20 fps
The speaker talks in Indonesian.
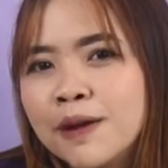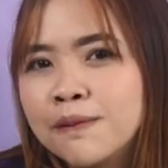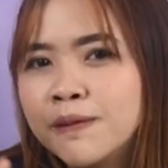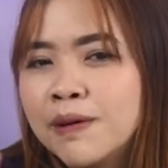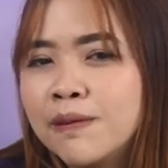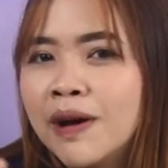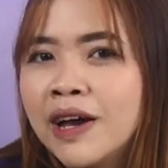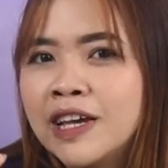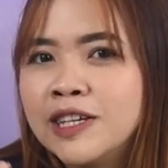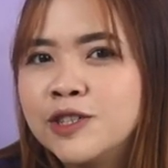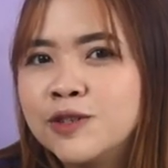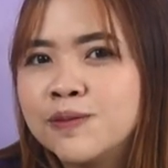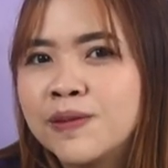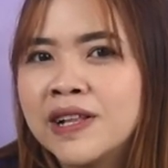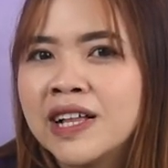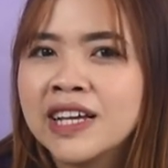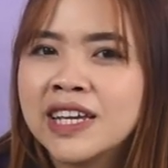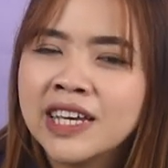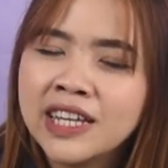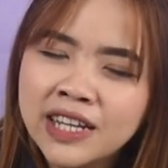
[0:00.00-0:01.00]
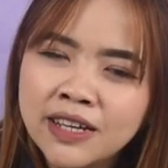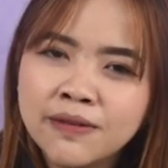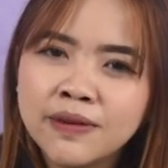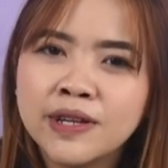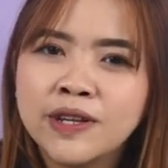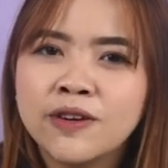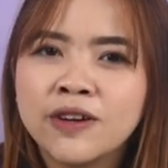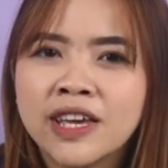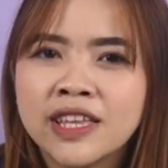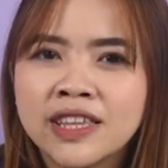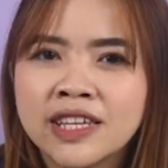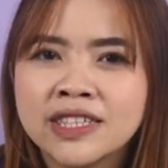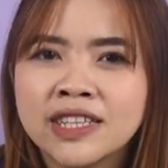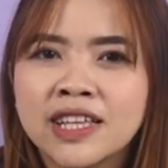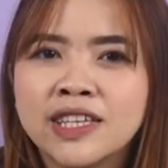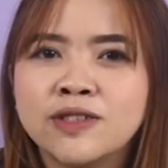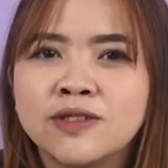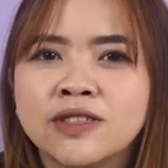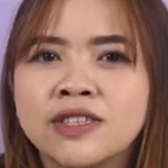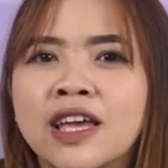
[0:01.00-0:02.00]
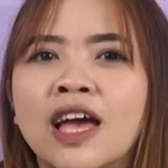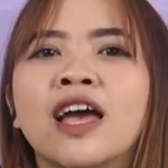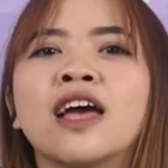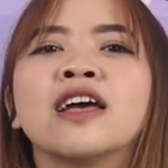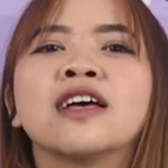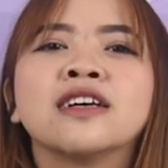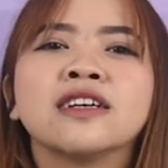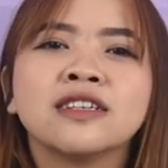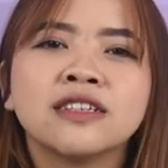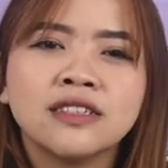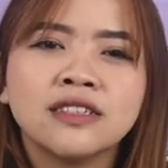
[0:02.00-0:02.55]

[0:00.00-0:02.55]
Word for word: Bye-bye, jumpa lagi di video kita selanjutnya.